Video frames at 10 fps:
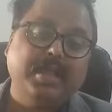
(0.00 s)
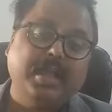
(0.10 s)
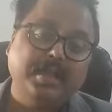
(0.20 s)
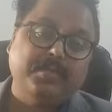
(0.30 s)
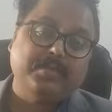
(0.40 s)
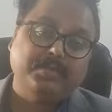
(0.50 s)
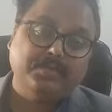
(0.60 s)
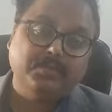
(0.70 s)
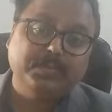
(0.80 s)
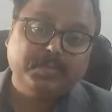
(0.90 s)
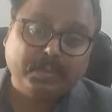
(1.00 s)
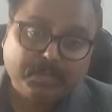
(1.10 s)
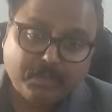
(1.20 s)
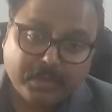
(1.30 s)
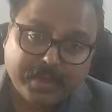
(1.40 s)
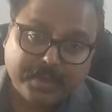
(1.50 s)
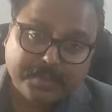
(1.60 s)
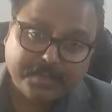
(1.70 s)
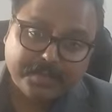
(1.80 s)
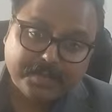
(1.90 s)
आने वाले वर्षों में संभव है
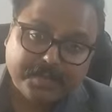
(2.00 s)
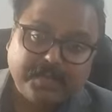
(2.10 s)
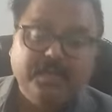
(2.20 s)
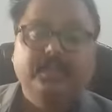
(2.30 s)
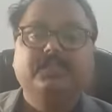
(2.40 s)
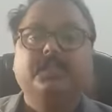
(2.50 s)
इन